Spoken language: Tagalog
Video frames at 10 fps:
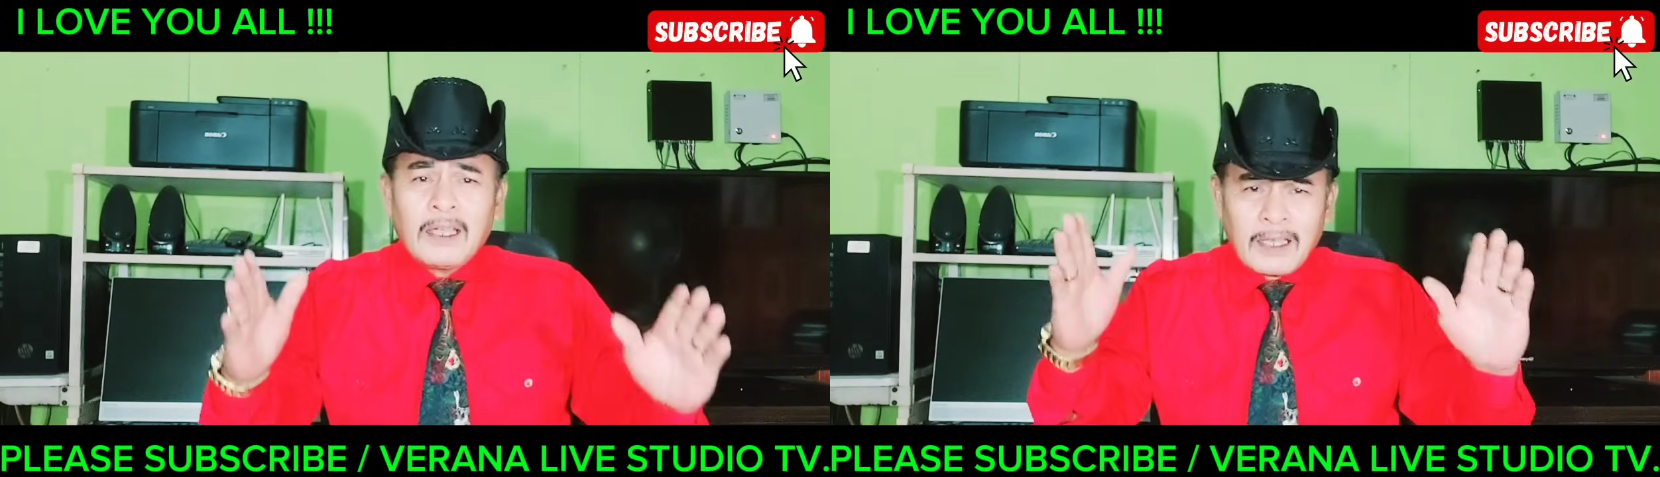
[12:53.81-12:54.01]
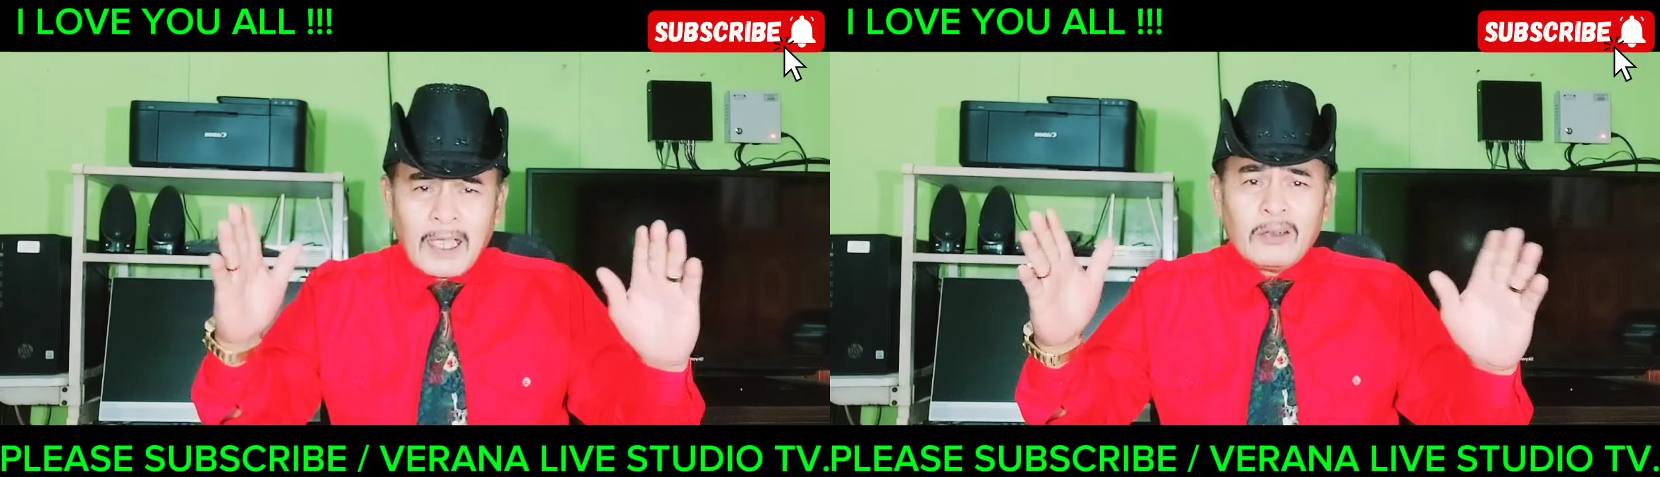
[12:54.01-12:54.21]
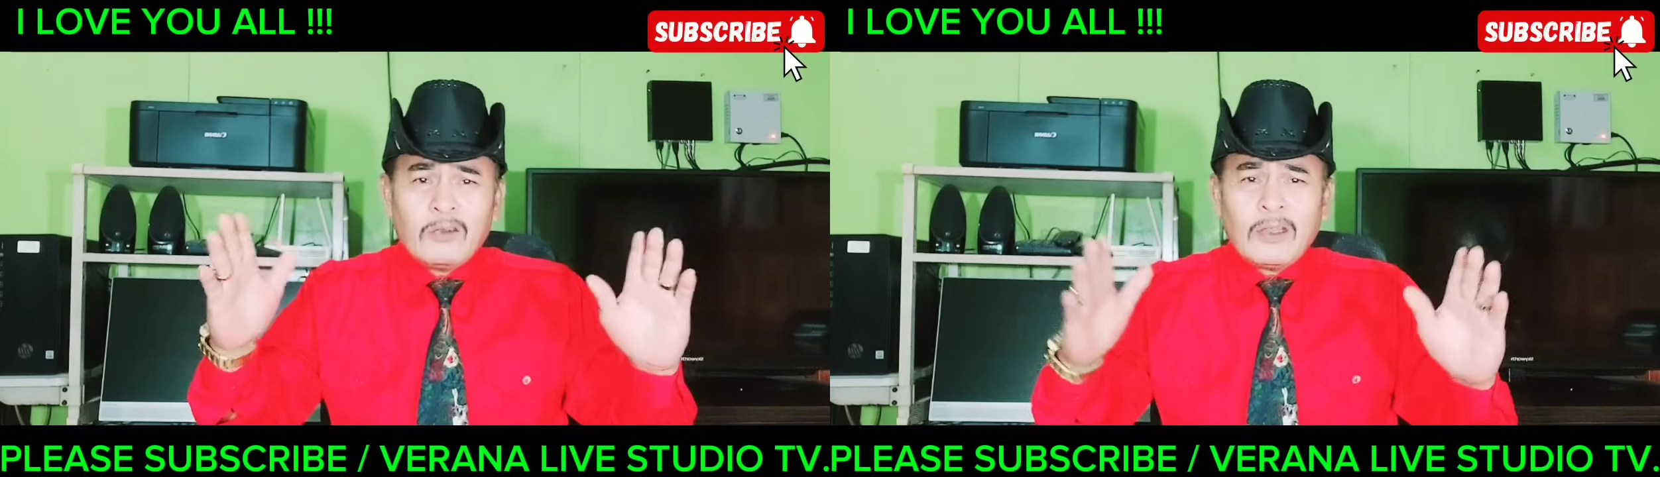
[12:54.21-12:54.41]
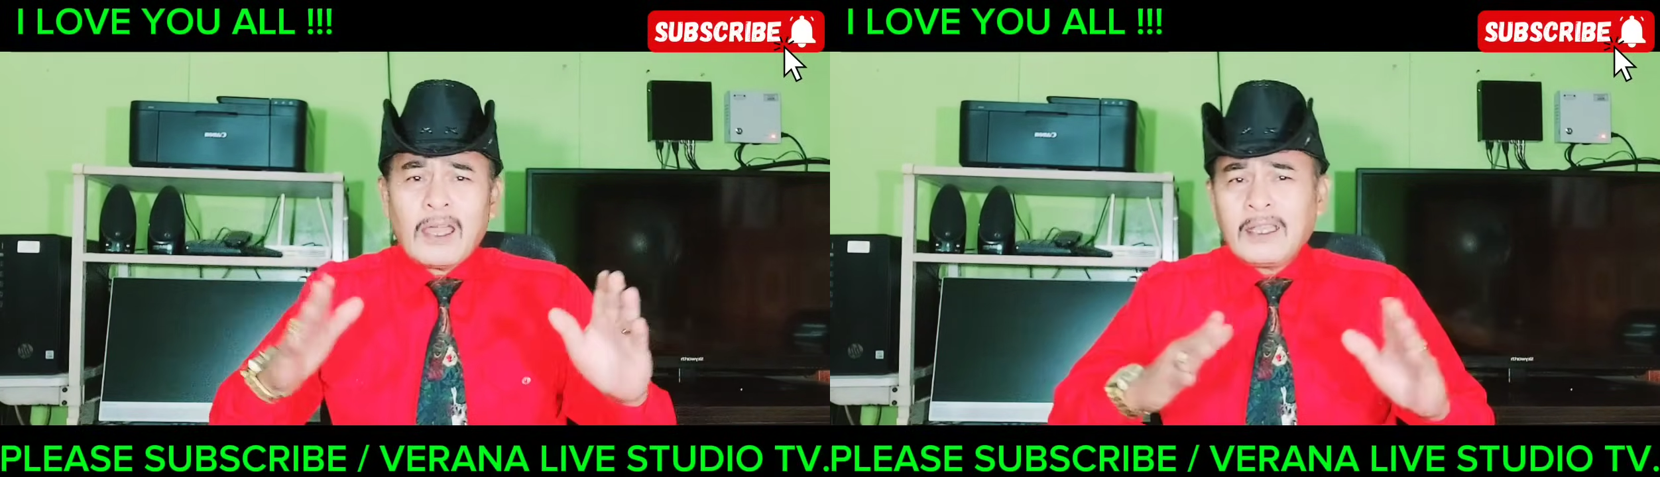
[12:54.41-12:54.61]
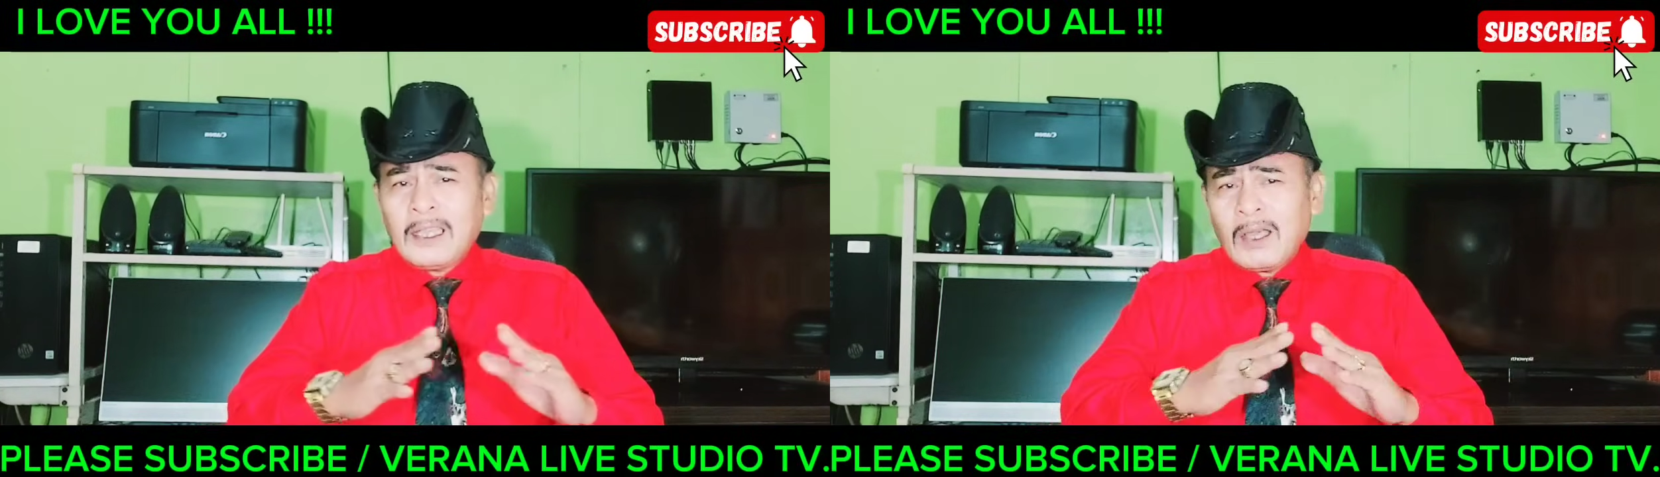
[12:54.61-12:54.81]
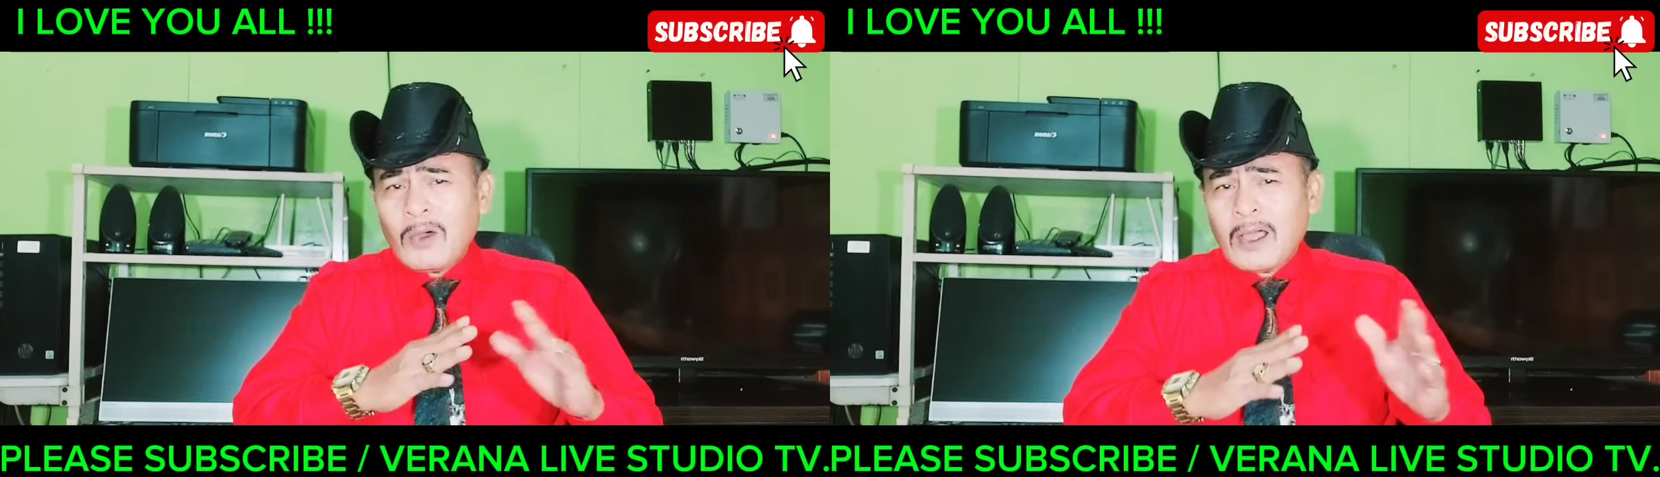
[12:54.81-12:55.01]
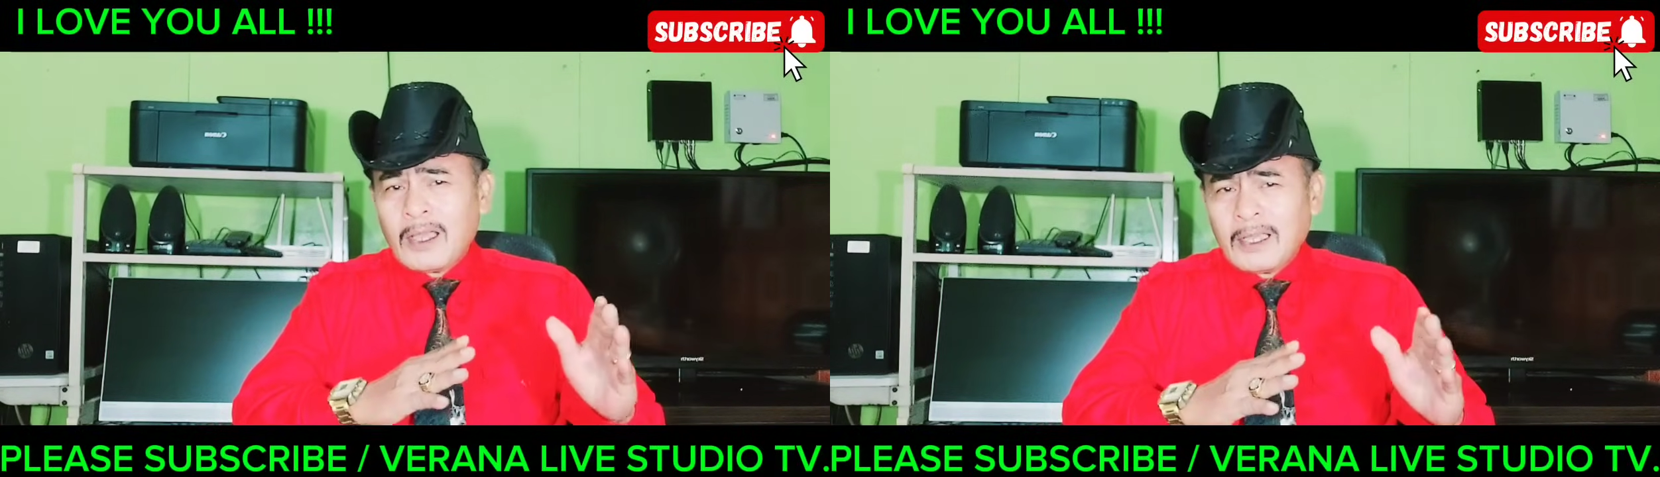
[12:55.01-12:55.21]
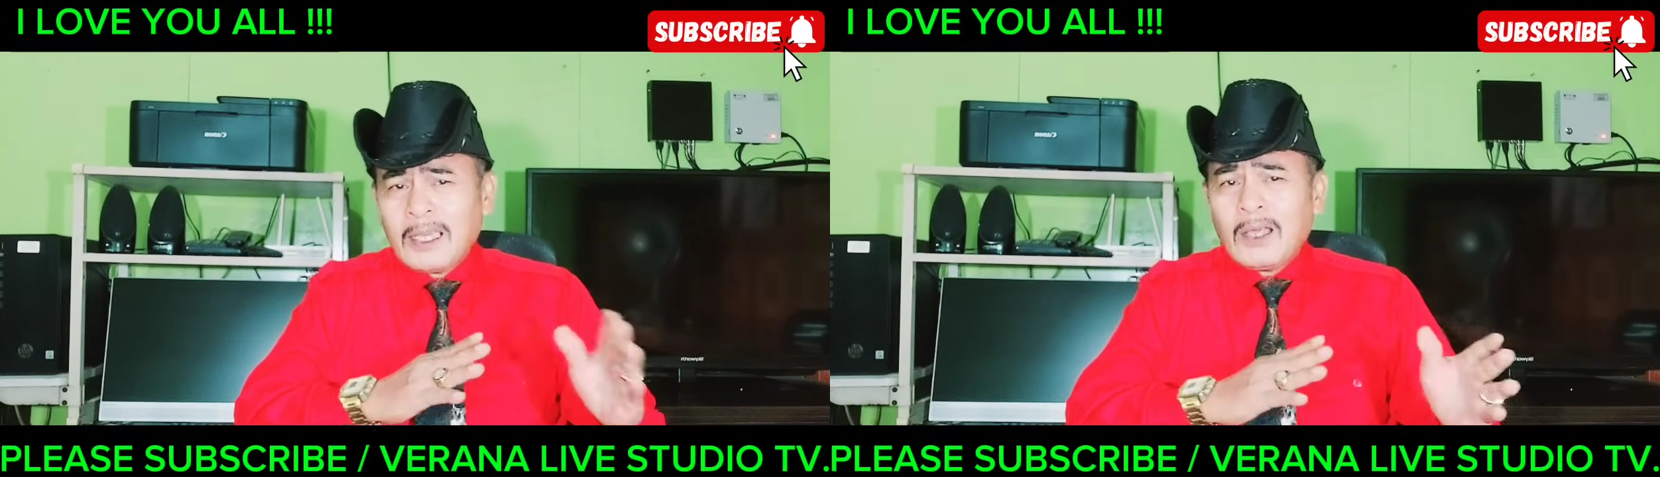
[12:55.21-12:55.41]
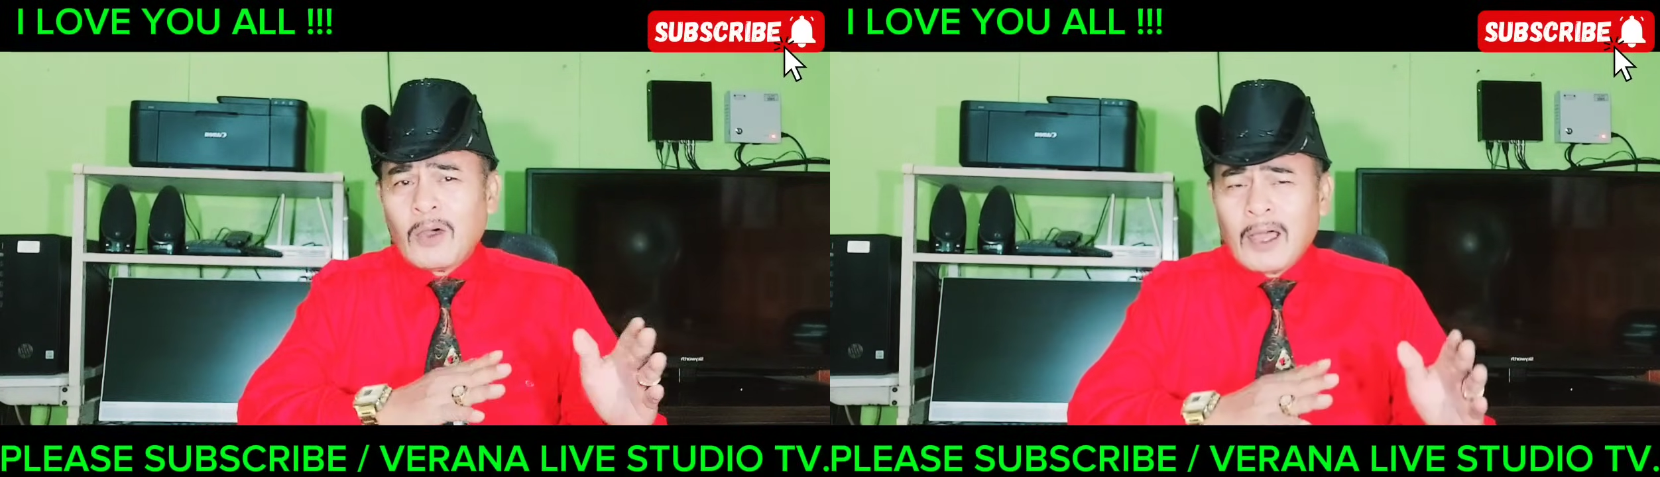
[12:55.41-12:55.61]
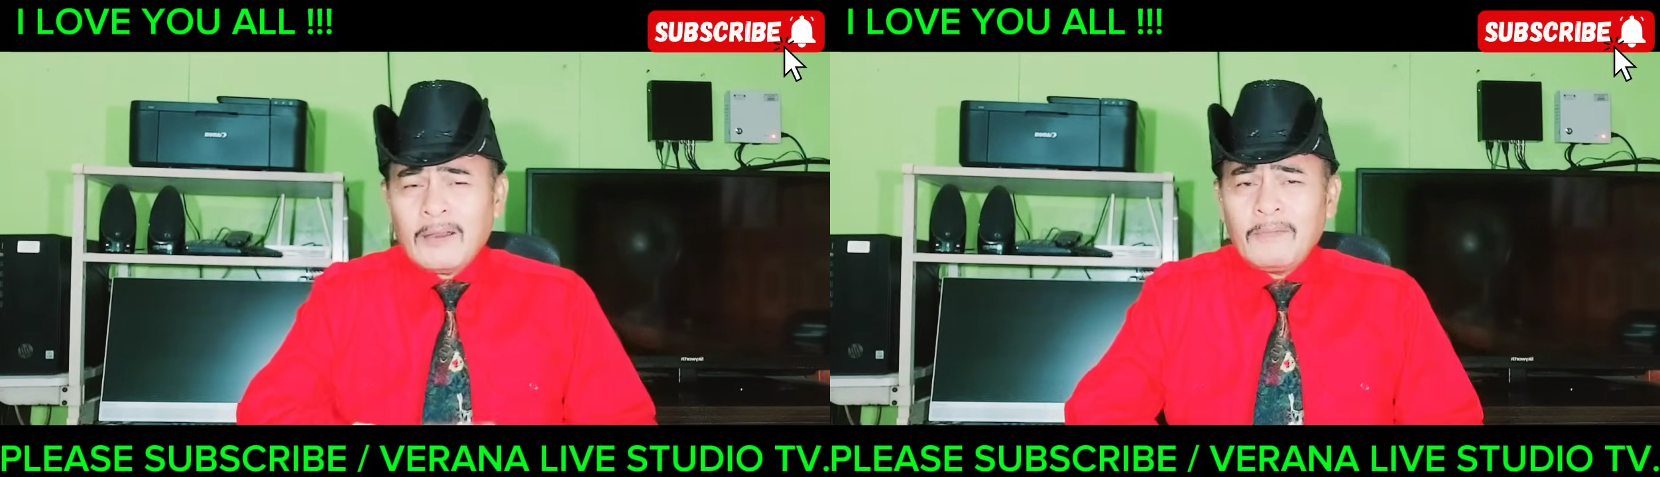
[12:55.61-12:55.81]
ganun na ang ginawa,
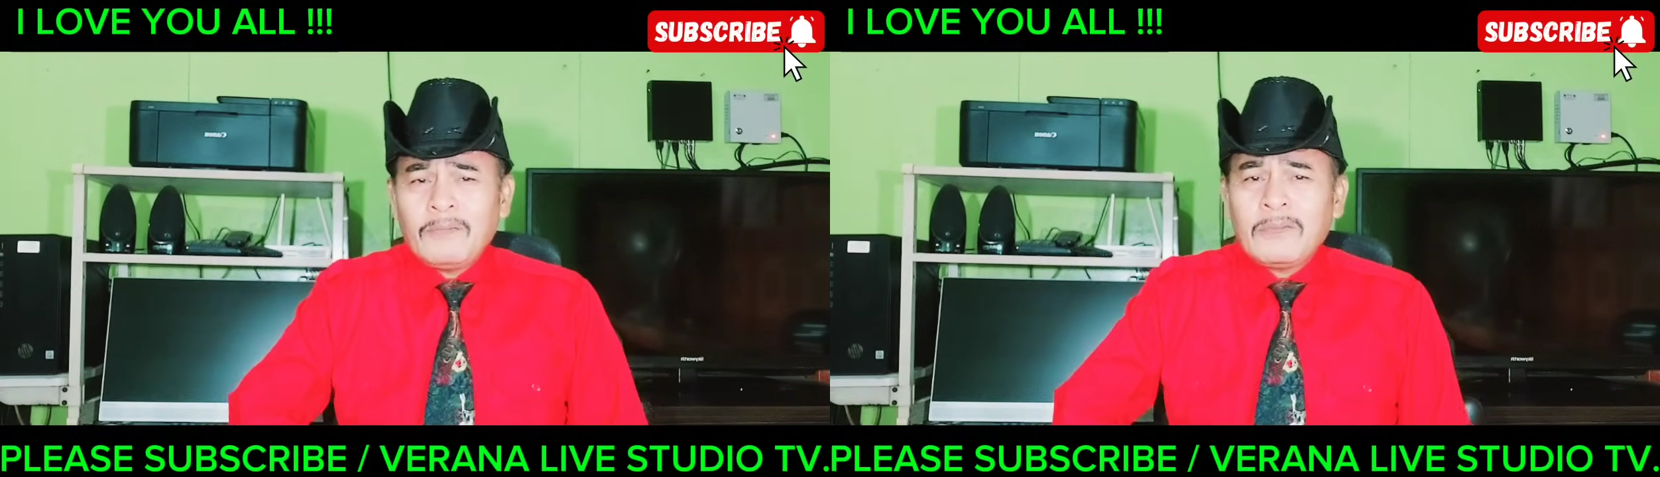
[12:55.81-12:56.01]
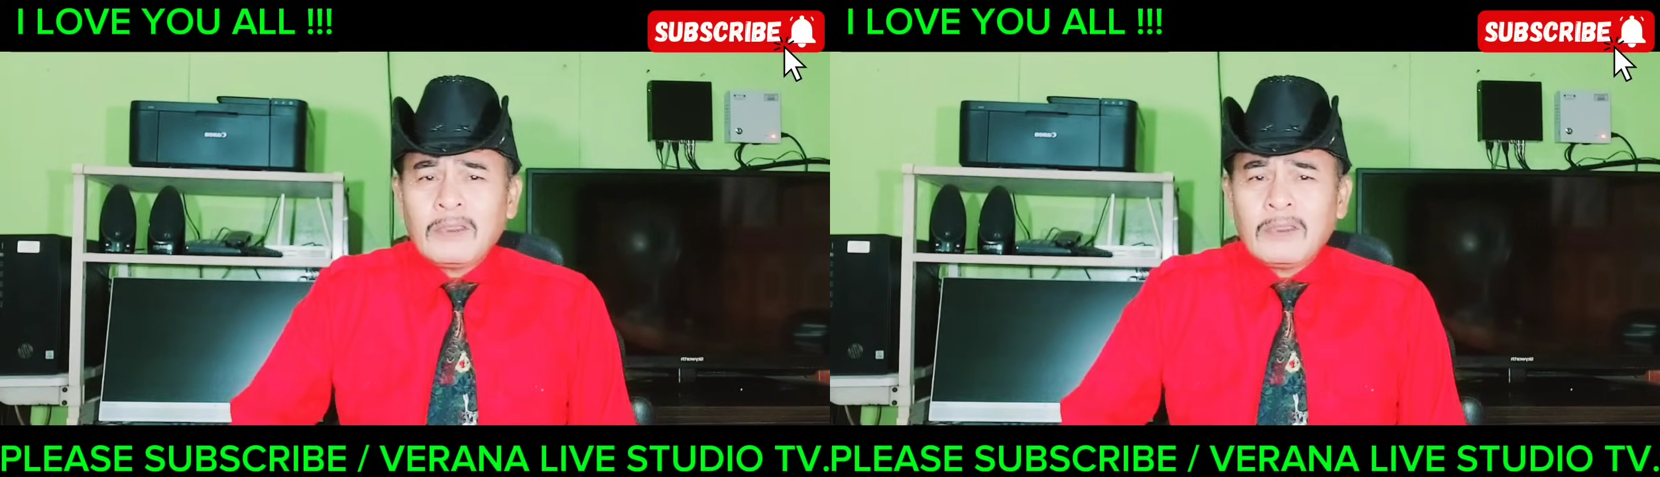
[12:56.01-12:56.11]
ginawa